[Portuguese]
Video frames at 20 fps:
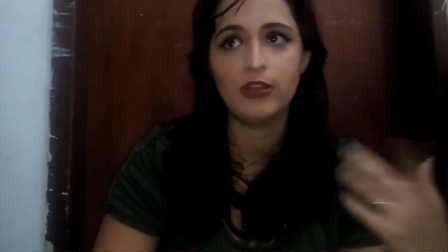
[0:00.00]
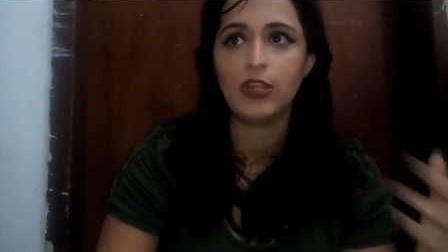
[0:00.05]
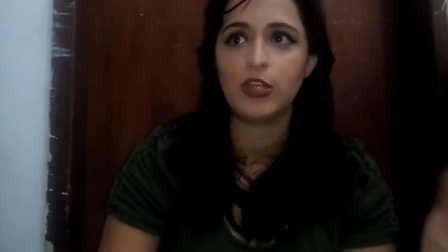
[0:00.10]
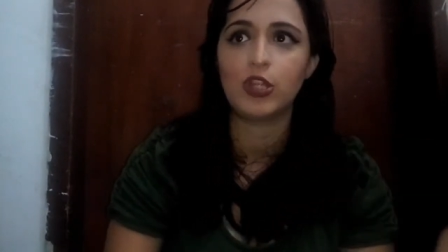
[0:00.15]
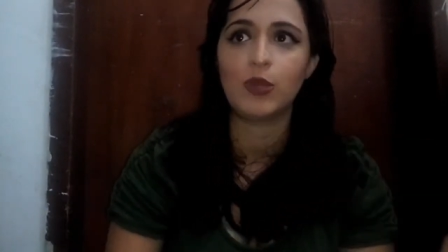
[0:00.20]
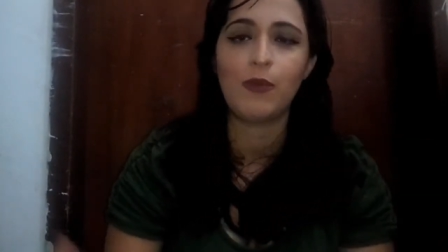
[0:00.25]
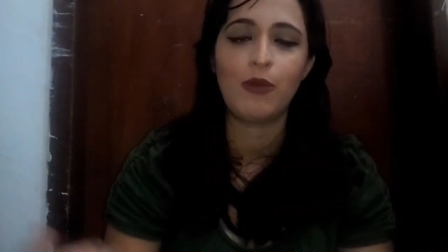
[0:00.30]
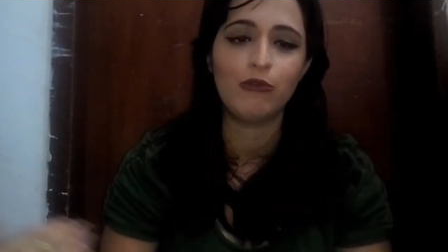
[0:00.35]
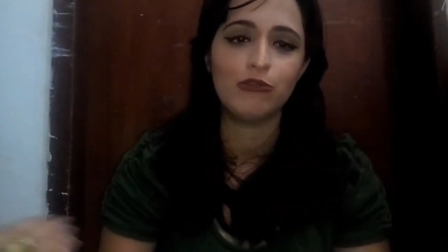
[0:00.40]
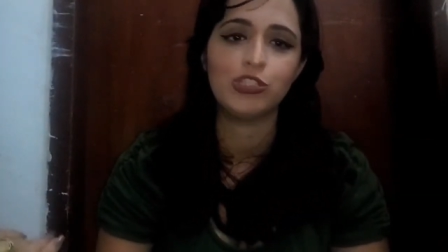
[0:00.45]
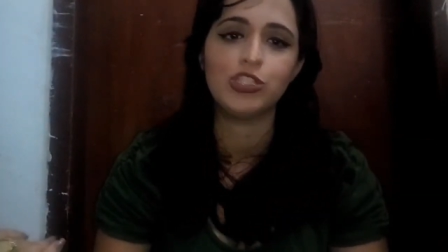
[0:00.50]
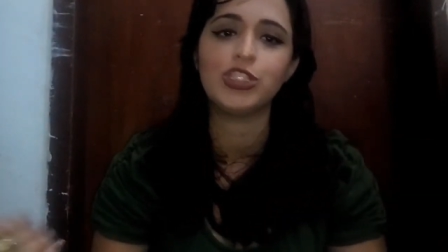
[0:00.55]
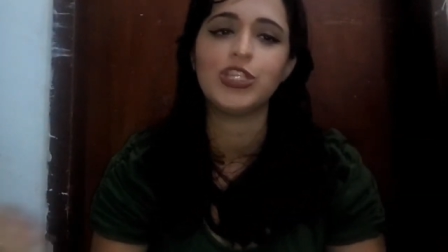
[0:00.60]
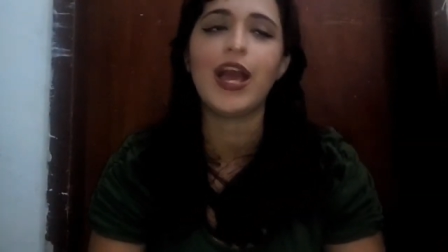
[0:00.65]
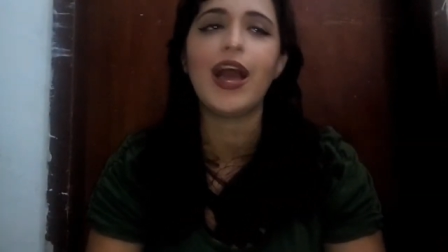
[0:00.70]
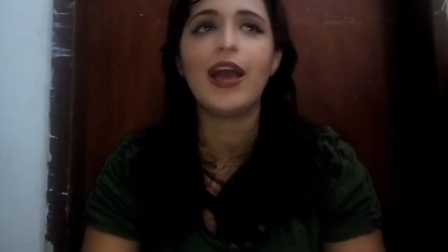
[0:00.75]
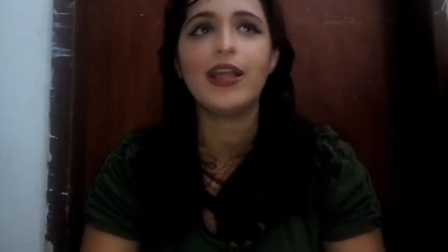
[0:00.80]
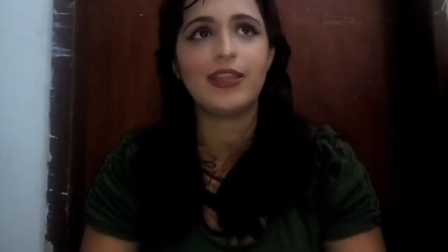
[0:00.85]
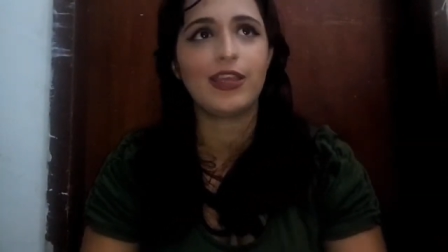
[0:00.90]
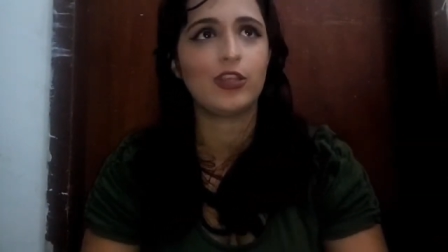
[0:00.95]
tem que tomar um
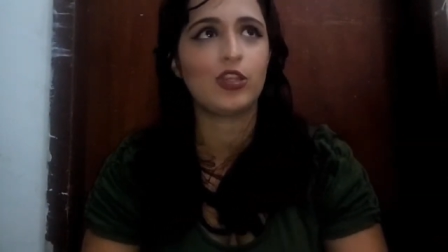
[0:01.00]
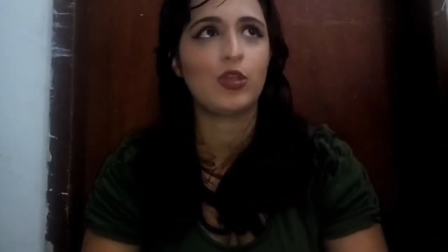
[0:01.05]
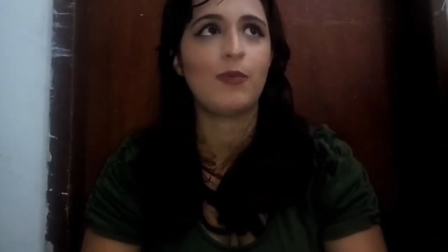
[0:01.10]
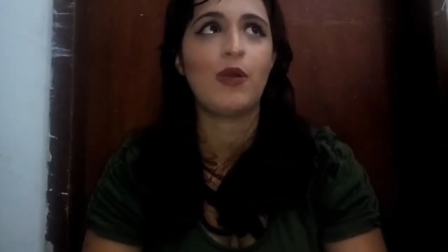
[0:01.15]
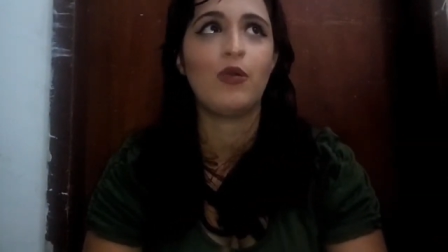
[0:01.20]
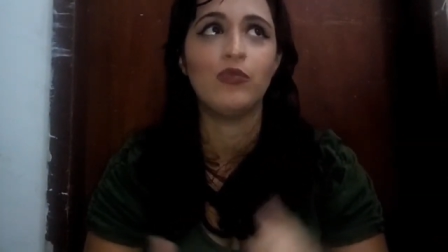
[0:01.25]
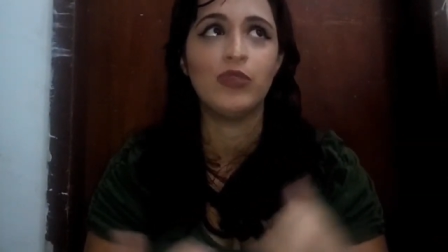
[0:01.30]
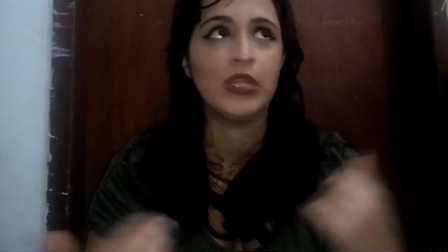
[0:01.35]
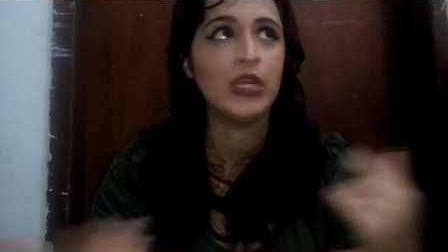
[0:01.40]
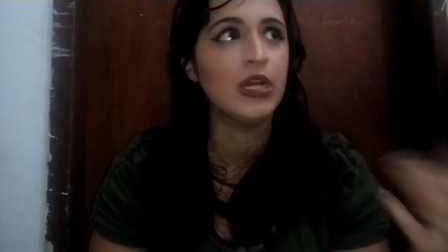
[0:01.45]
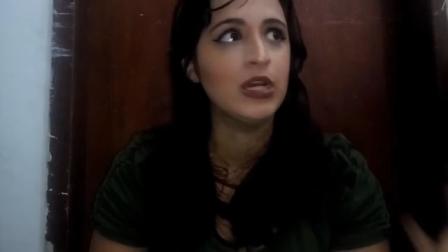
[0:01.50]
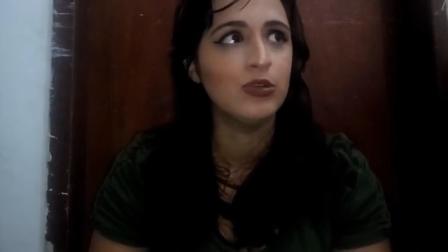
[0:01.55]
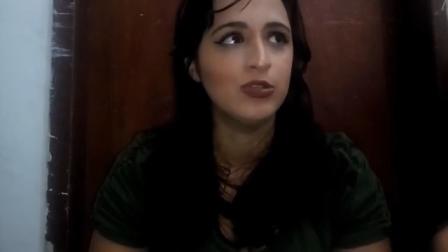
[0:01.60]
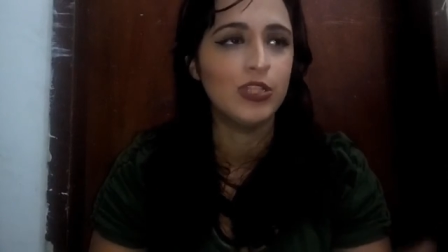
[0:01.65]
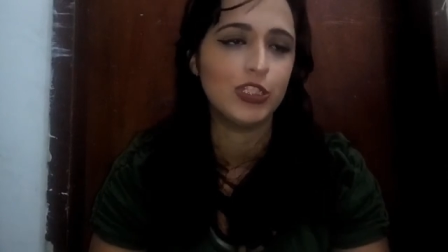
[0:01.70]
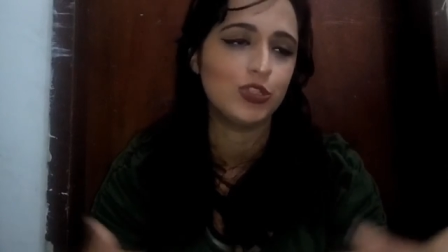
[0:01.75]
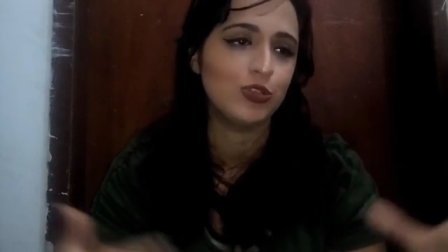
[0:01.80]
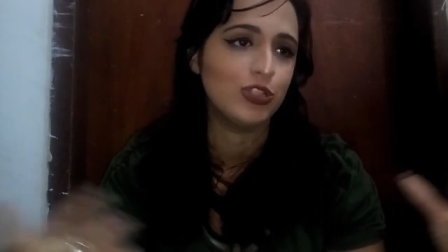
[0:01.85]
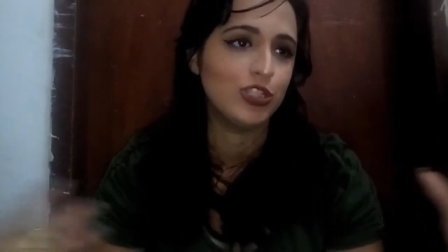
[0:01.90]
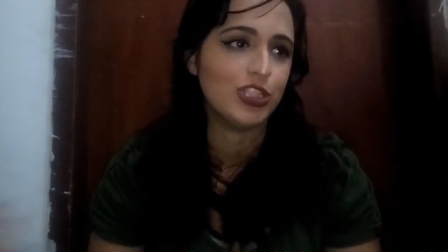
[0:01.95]
chá, tem que tomar um não,
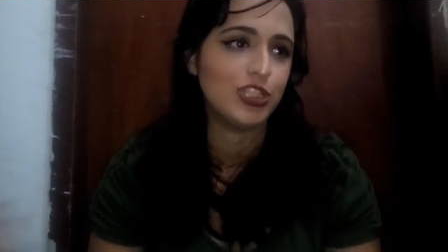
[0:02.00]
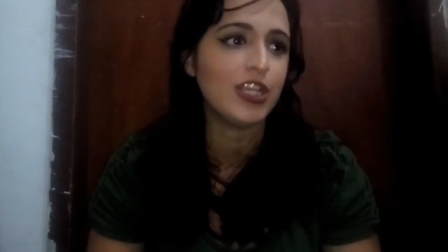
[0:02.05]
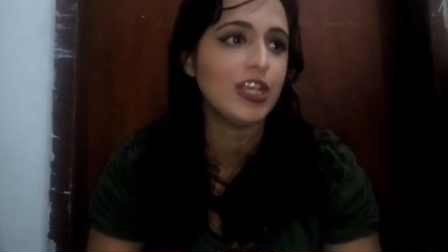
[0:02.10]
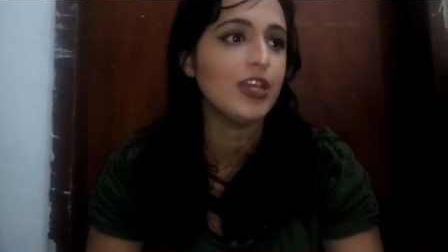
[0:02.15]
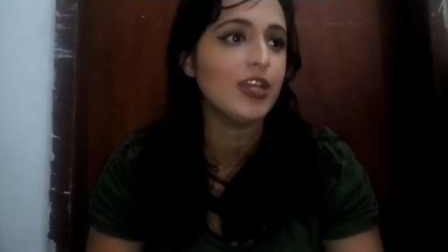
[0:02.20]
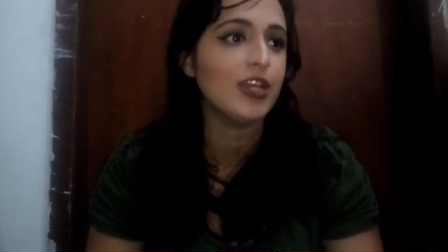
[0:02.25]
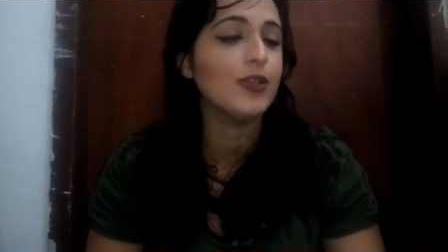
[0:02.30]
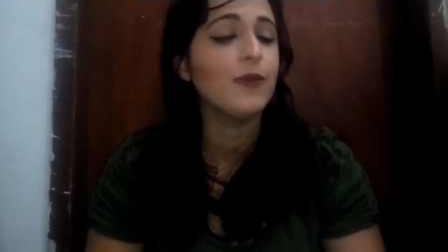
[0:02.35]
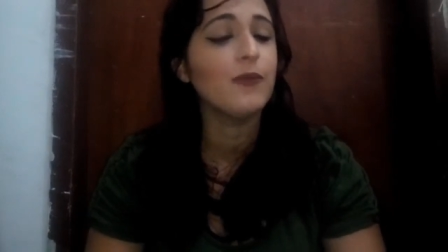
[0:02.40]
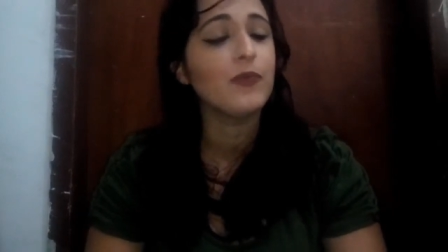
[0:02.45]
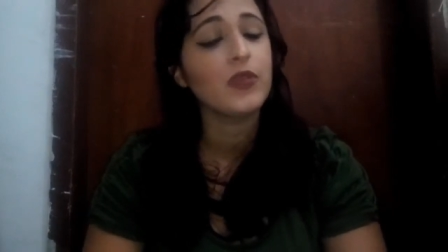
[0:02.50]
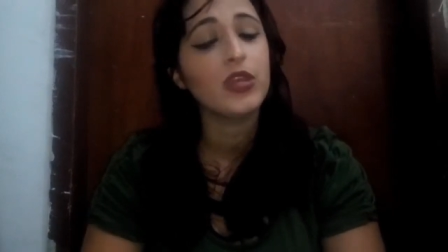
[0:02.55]
vestogênio.